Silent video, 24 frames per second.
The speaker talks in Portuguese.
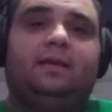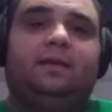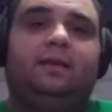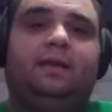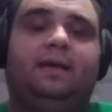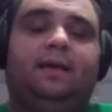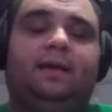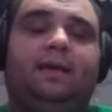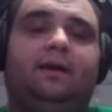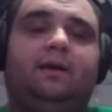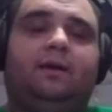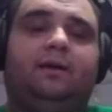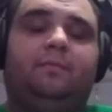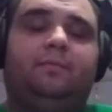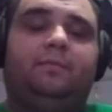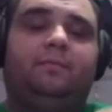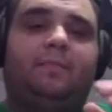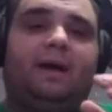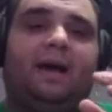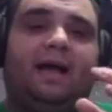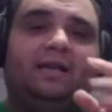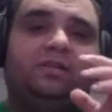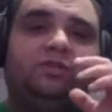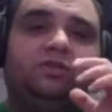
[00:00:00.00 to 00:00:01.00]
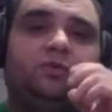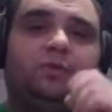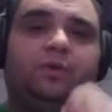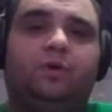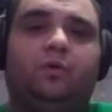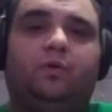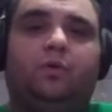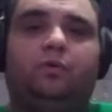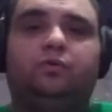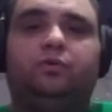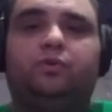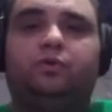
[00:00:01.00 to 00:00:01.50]
né, mais um
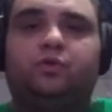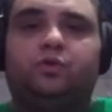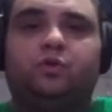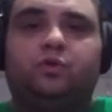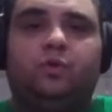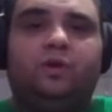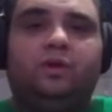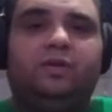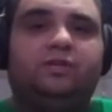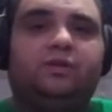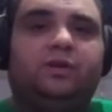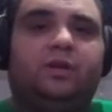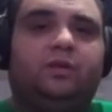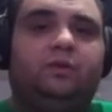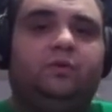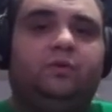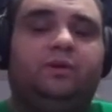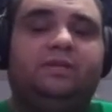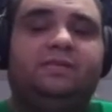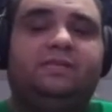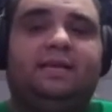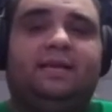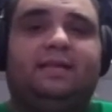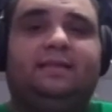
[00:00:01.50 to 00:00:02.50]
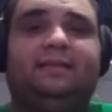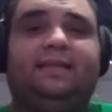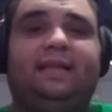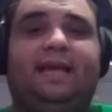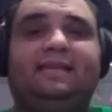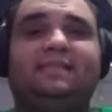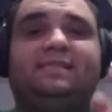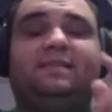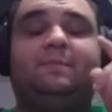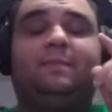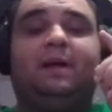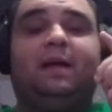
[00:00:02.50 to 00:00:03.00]
encontro dos colecionadores, a
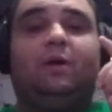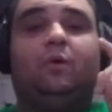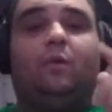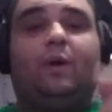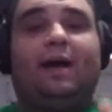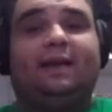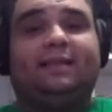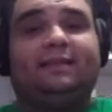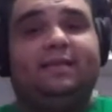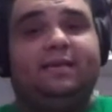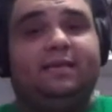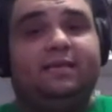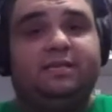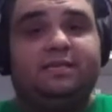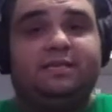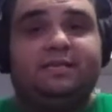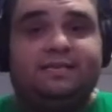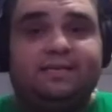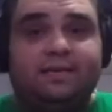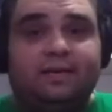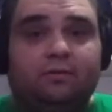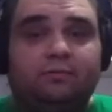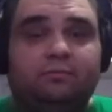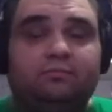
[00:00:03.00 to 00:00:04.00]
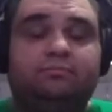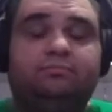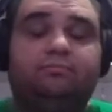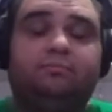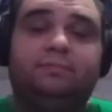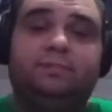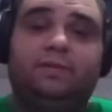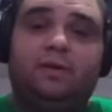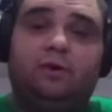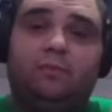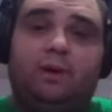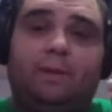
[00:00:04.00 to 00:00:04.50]
14 quarta edição
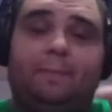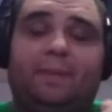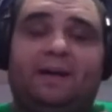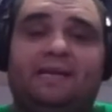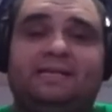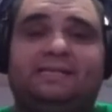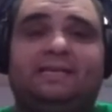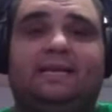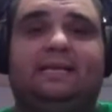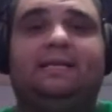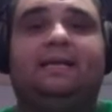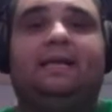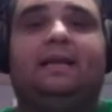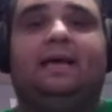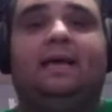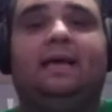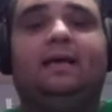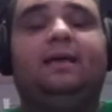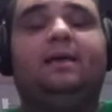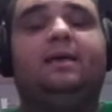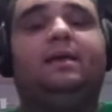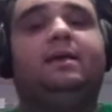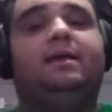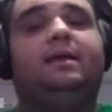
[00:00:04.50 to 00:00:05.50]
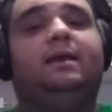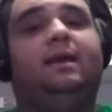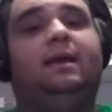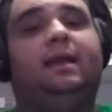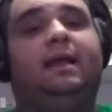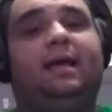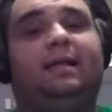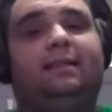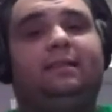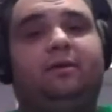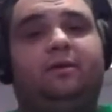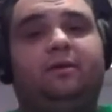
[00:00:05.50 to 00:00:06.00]
dá uma passada lá.
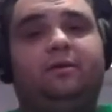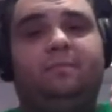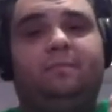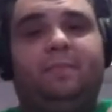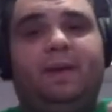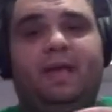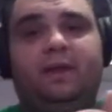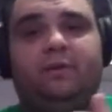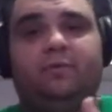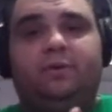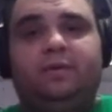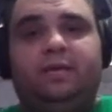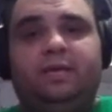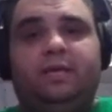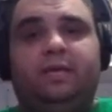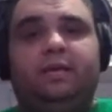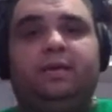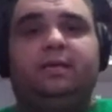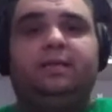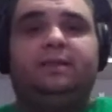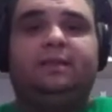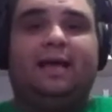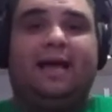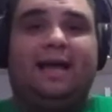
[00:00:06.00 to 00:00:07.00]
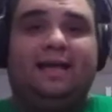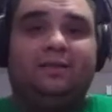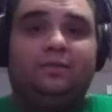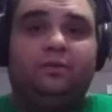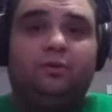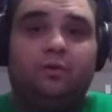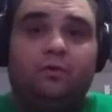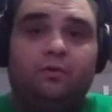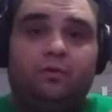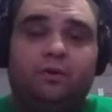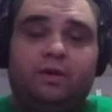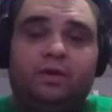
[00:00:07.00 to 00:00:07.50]
Lá tá o Império Geek, tá
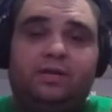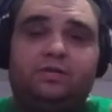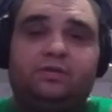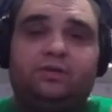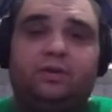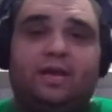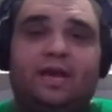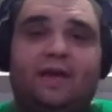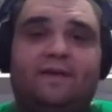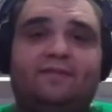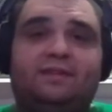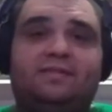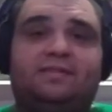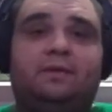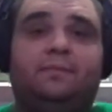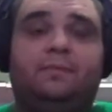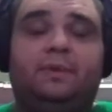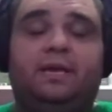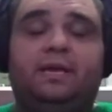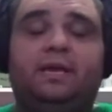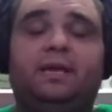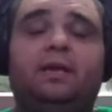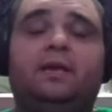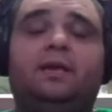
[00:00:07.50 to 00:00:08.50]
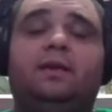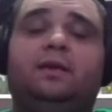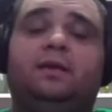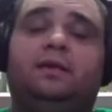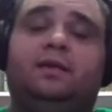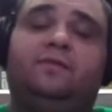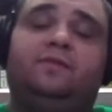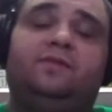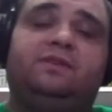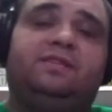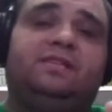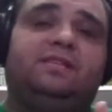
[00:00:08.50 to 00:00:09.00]
Dom Colecionáveis também,
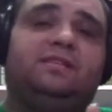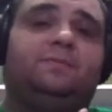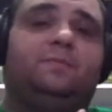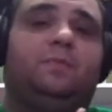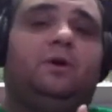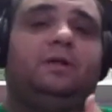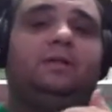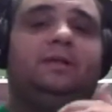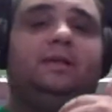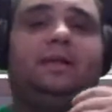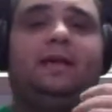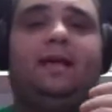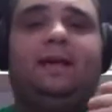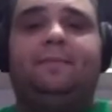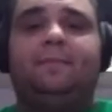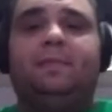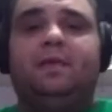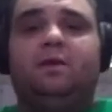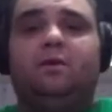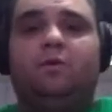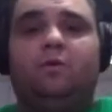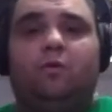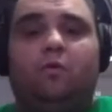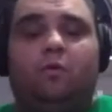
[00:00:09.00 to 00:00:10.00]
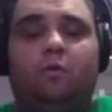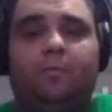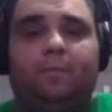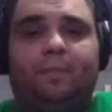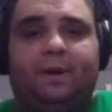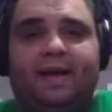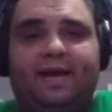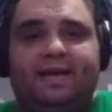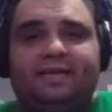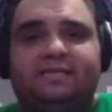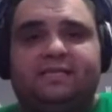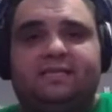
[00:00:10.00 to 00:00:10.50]
que vocês podem lá
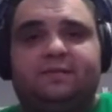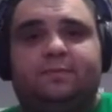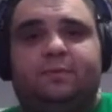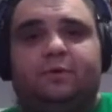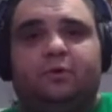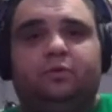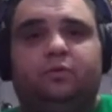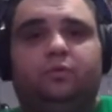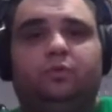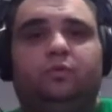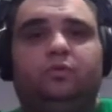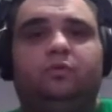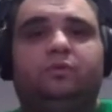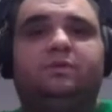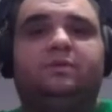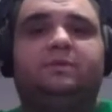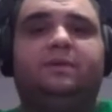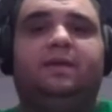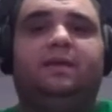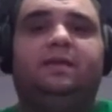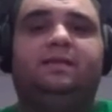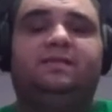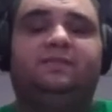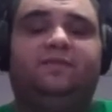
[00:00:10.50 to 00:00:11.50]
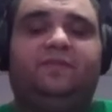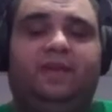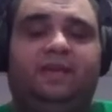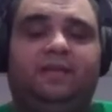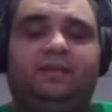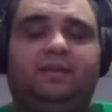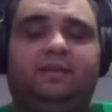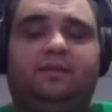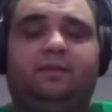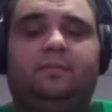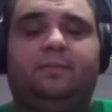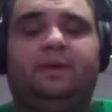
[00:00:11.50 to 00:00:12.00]
comprar esses produtos, eles
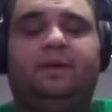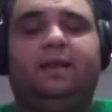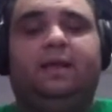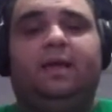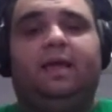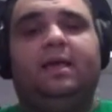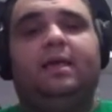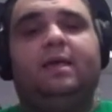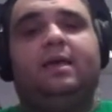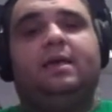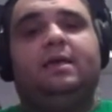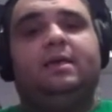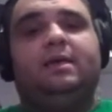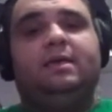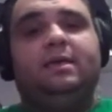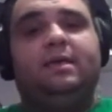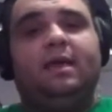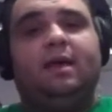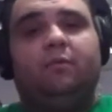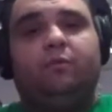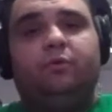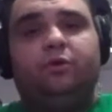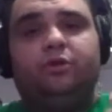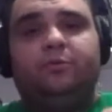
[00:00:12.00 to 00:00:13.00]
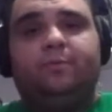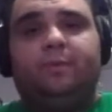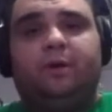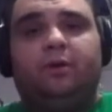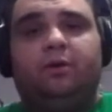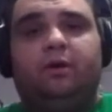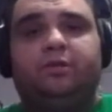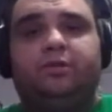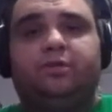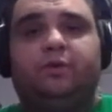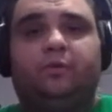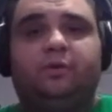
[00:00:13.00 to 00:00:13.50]
vendem também lá. E a última
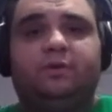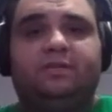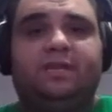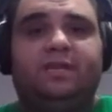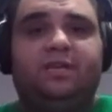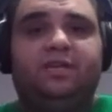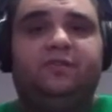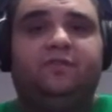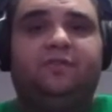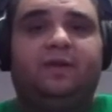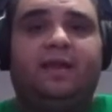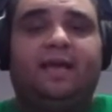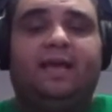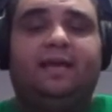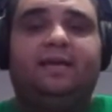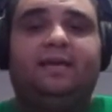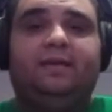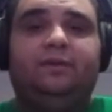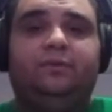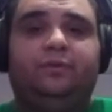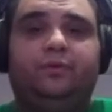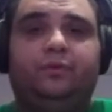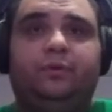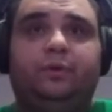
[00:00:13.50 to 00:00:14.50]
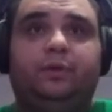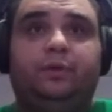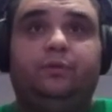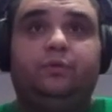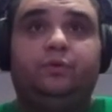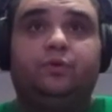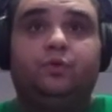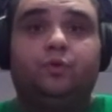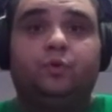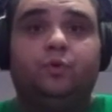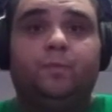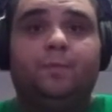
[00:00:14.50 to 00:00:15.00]
loja que eu gostaria de falar aqui do Rio Grande
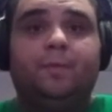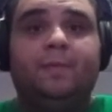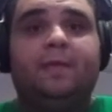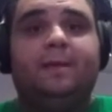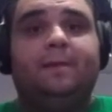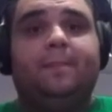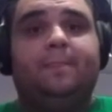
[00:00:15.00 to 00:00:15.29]
do Sul,